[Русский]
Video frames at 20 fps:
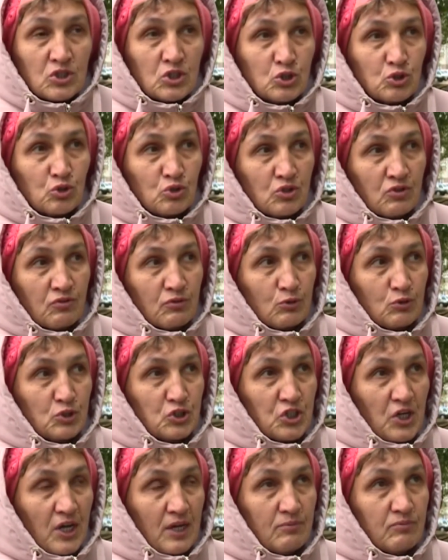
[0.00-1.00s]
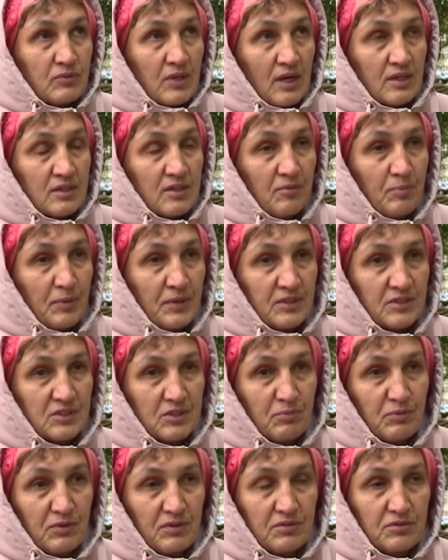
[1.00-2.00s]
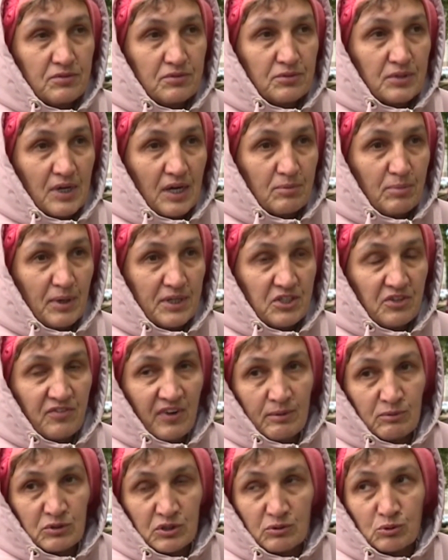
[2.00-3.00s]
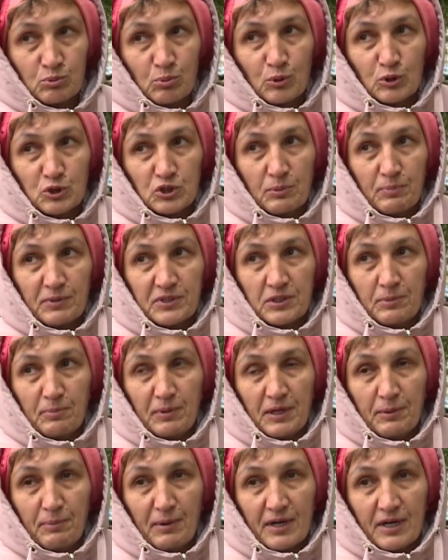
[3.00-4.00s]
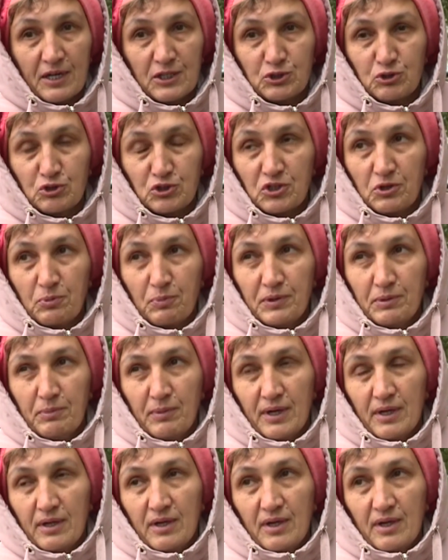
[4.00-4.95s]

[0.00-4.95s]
ничего не включаем так-то, в принципе, как бы одеваемся просто потеплее, пока еще терпимо.